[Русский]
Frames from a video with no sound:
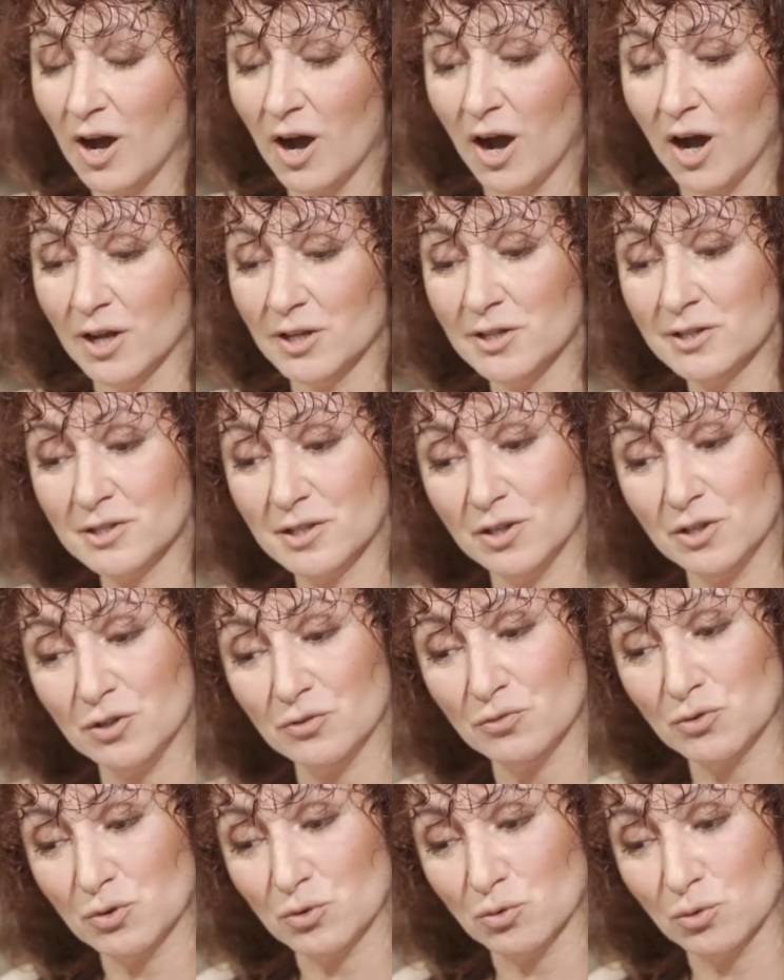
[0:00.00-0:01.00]
«А если не
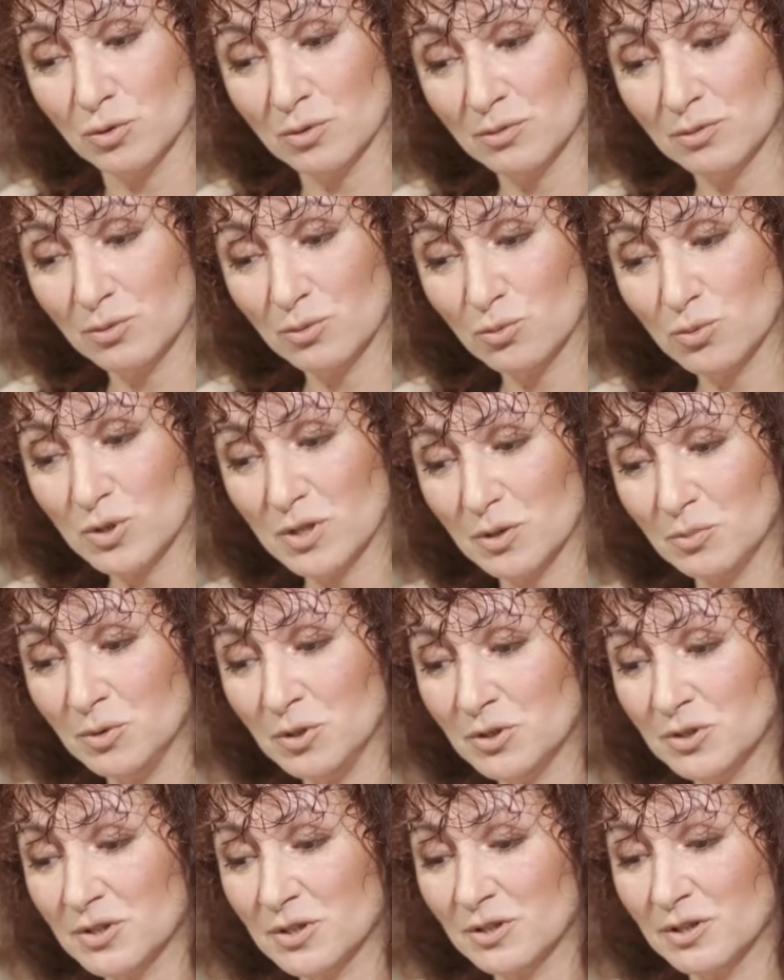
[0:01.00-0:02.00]
все?» –
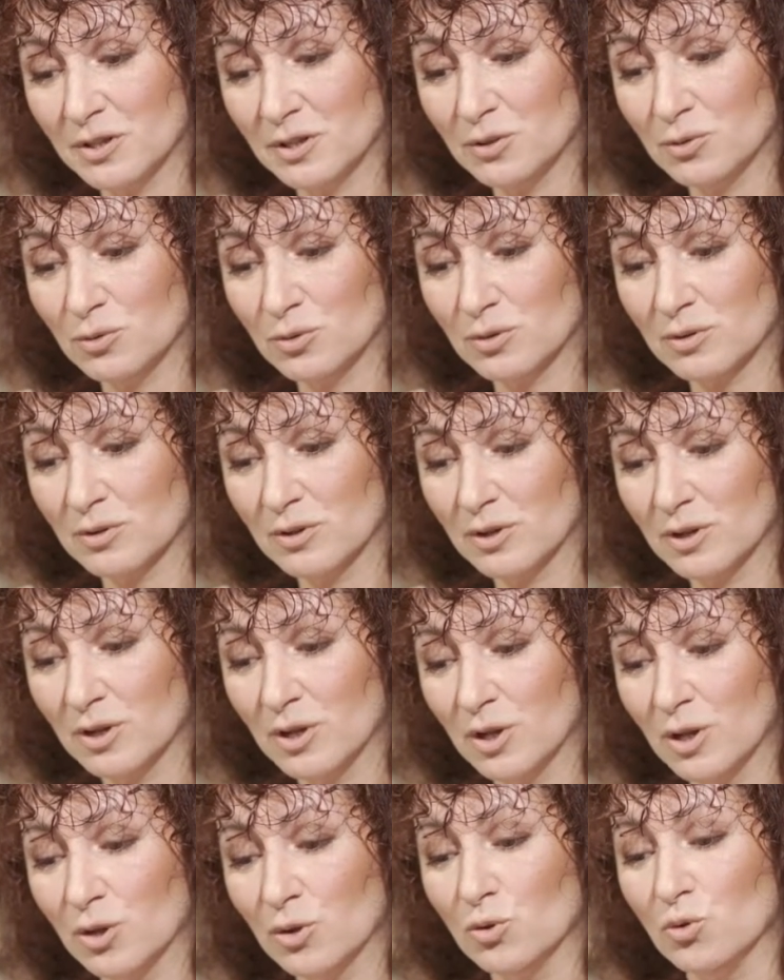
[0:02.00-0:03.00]
усомнился Теодор.
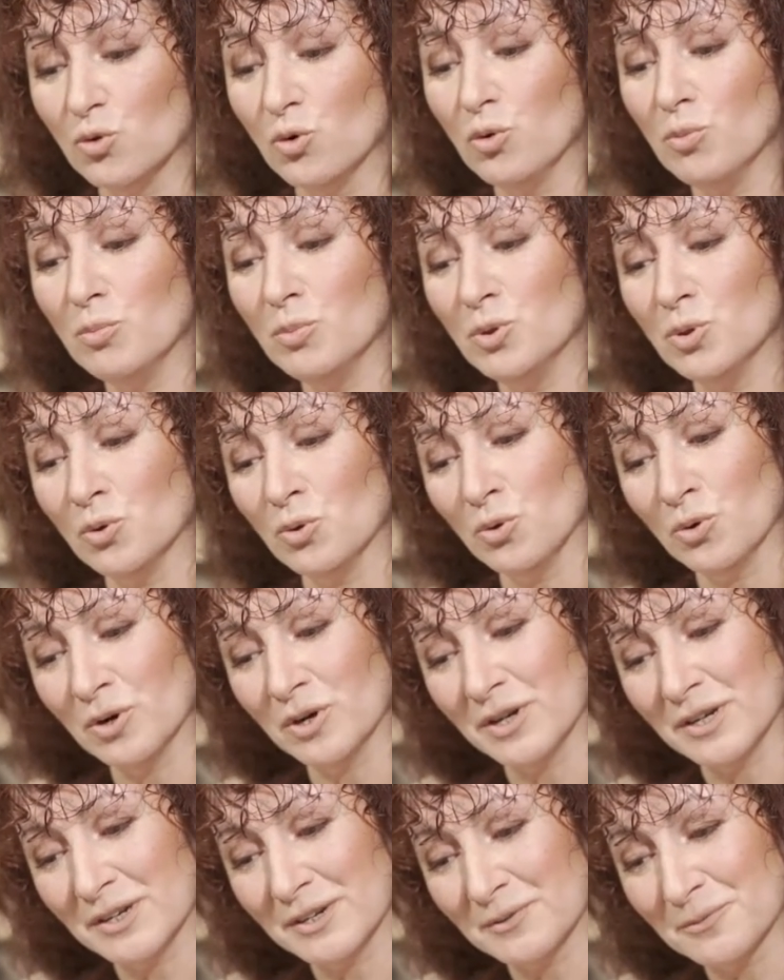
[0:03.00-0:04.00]
«То
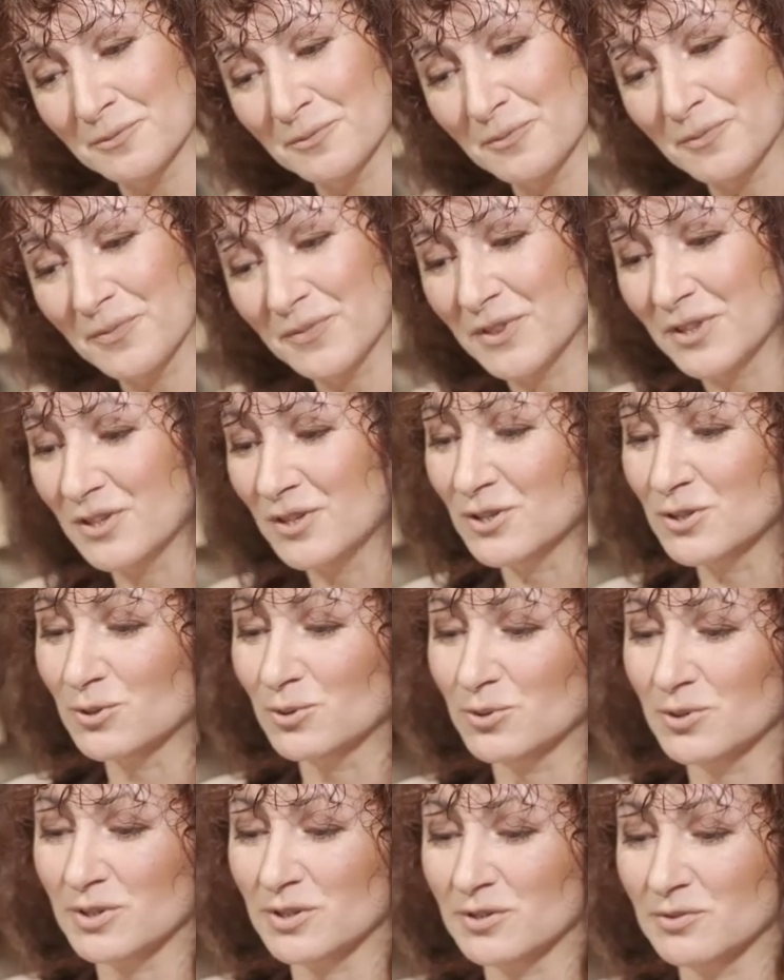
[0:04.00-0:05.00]
многое», –
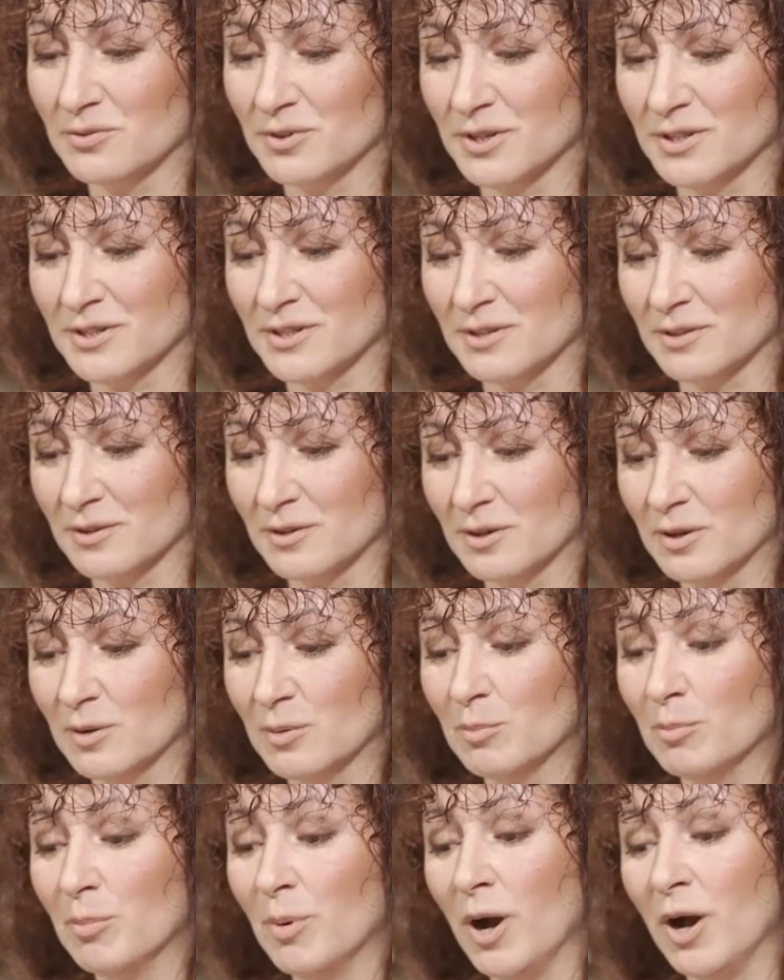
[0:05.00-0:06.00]
донеслось из вазы.
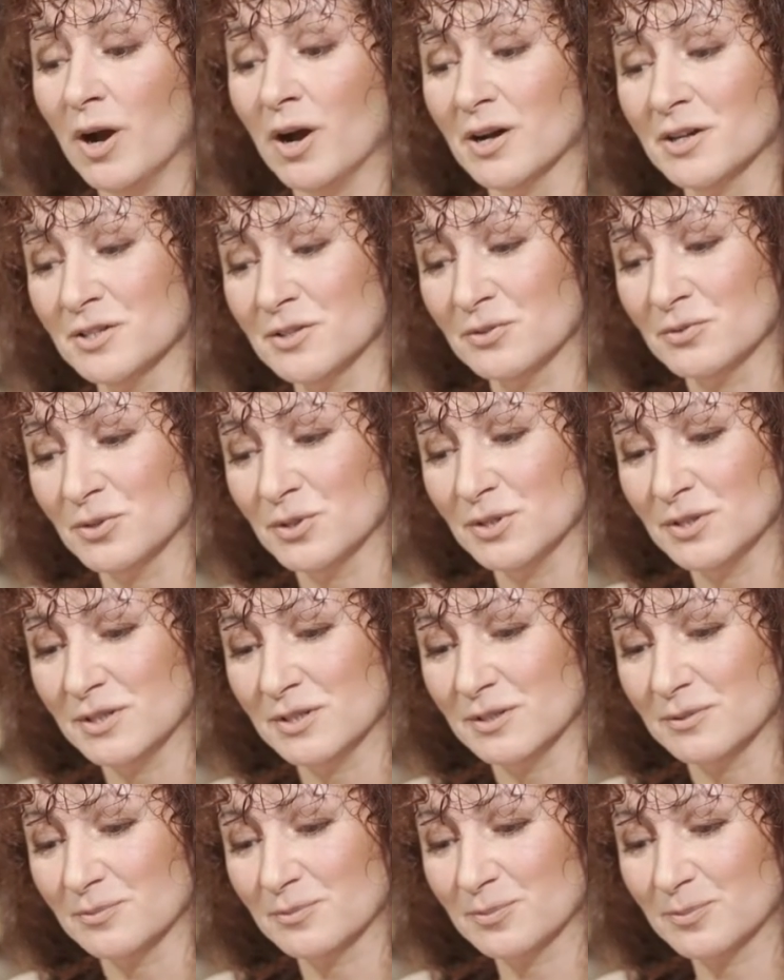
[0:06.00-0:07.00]
«Показывайте».
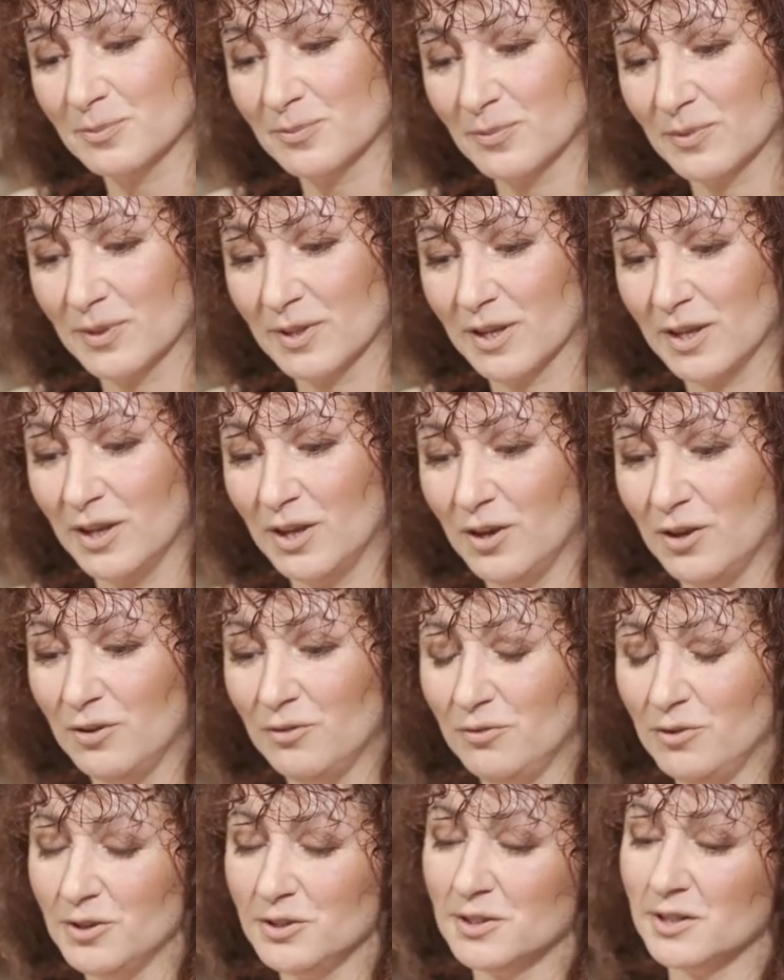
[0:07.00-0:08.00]

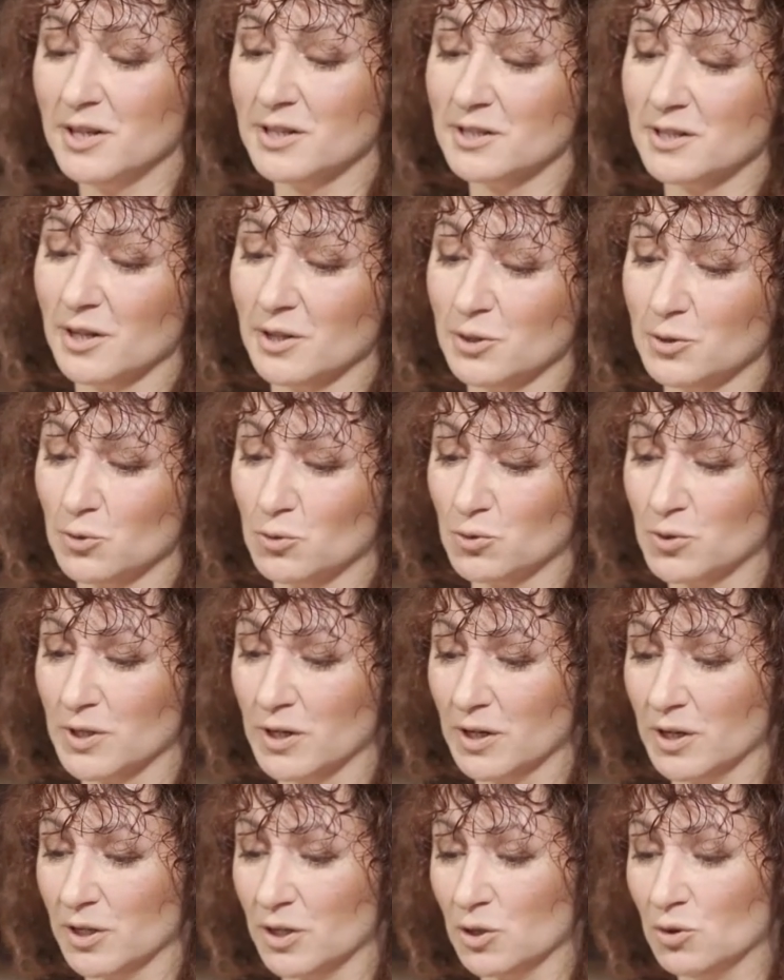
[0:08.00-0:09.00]
Федя достал из
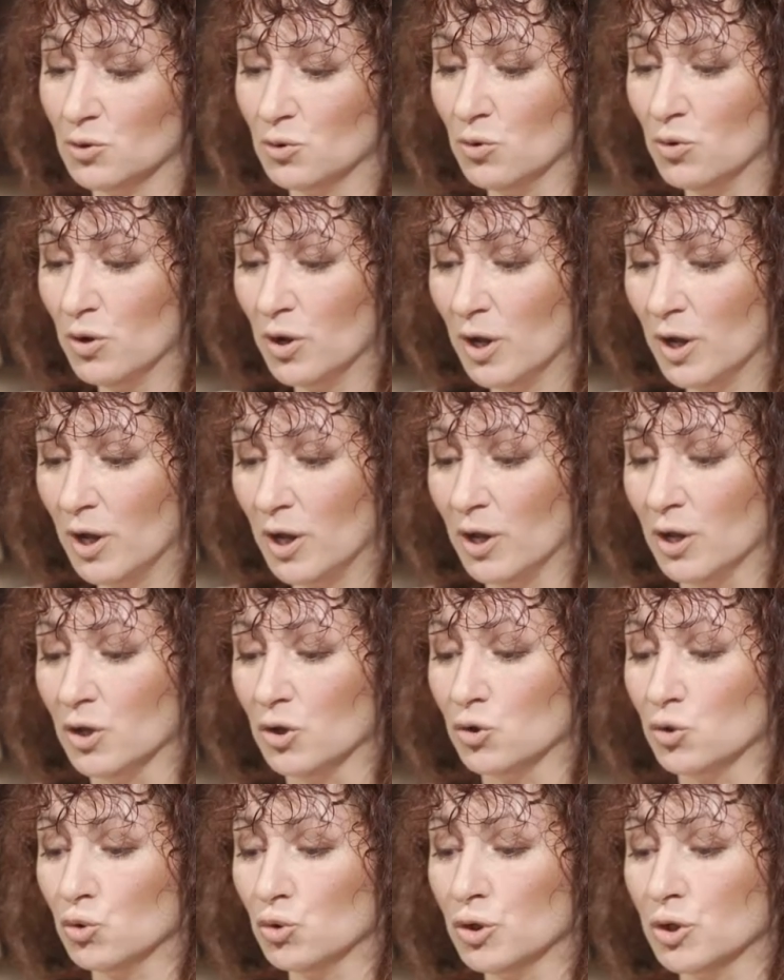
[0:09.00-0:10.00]
рюкзака ядро и
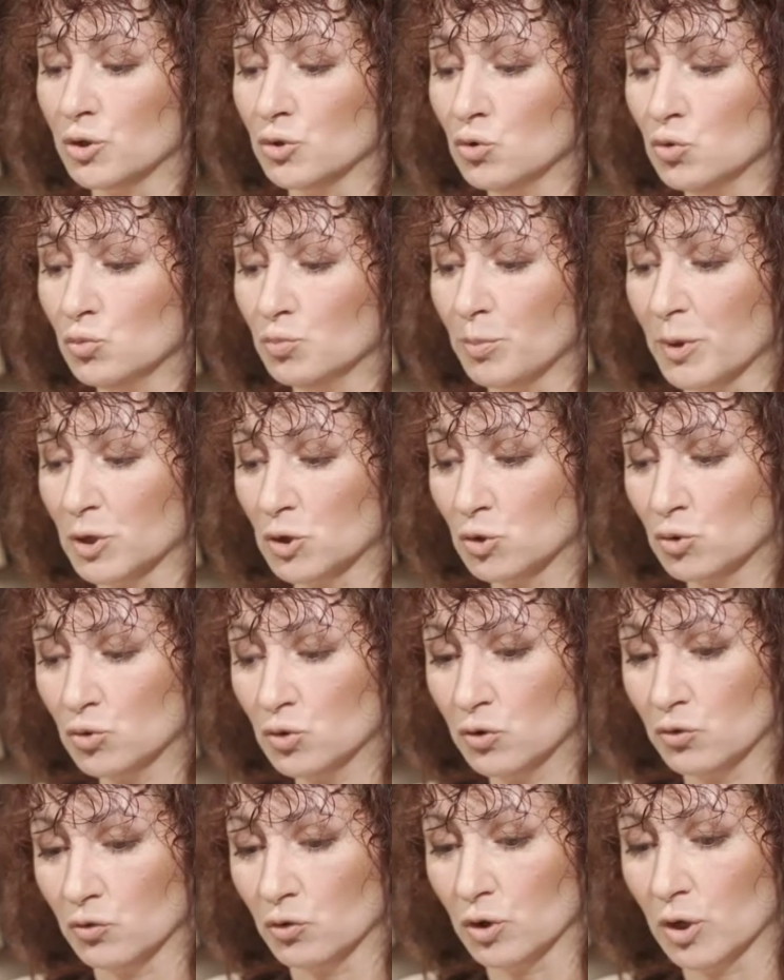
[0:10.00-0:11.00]
только тут
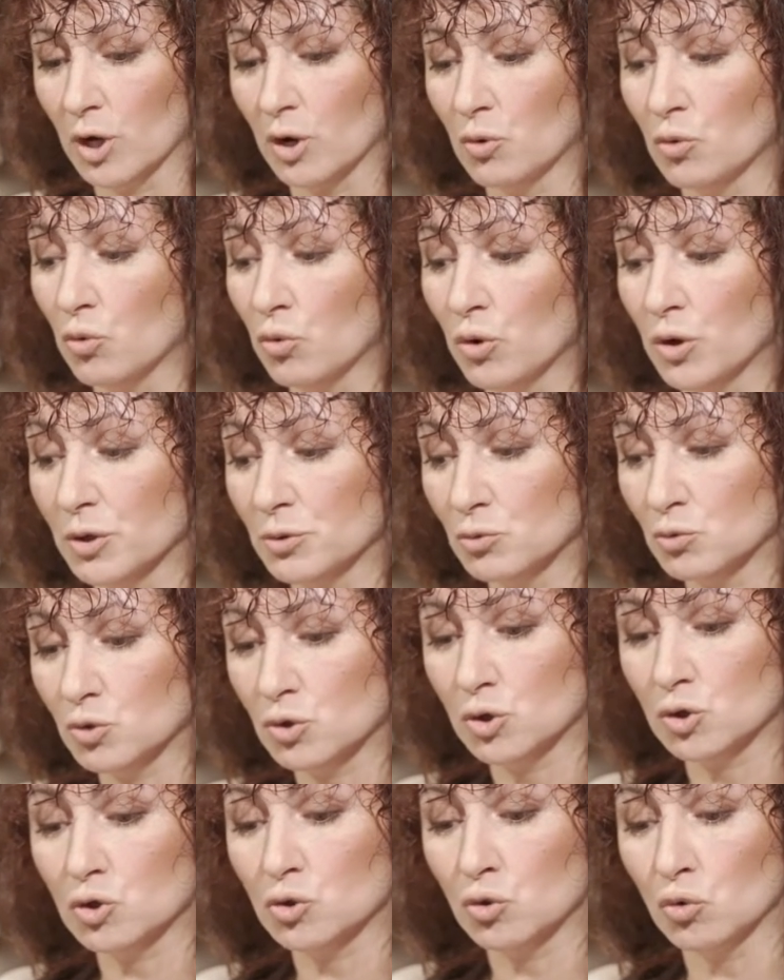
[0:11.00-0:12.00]
почувствовал, какое оно
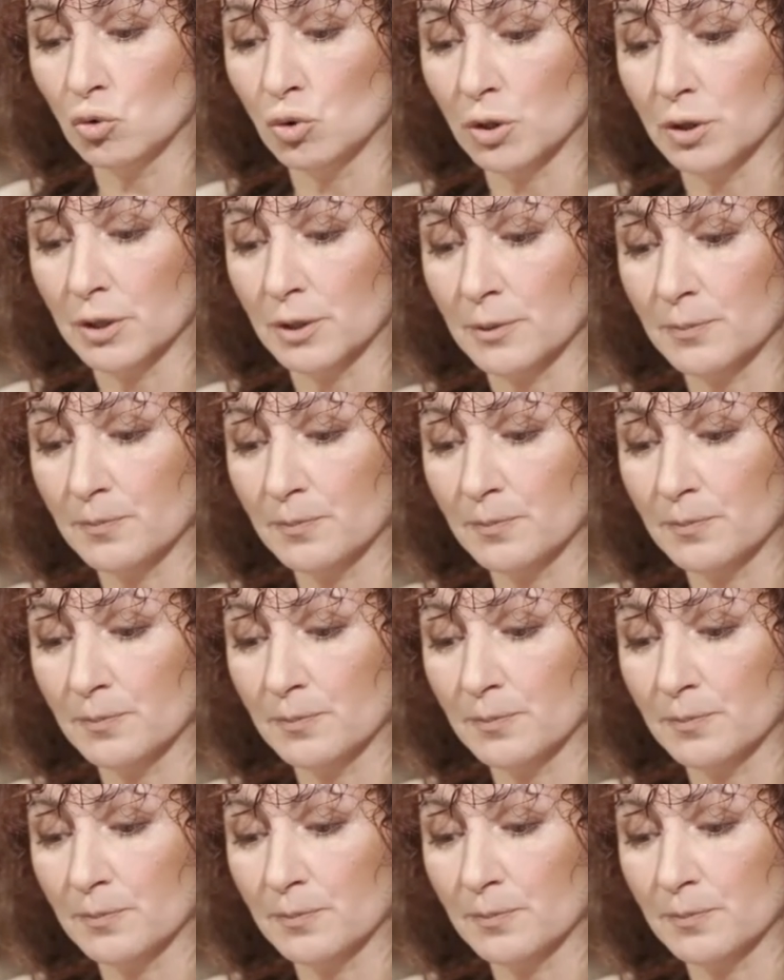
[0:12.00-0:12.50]
тяжелое.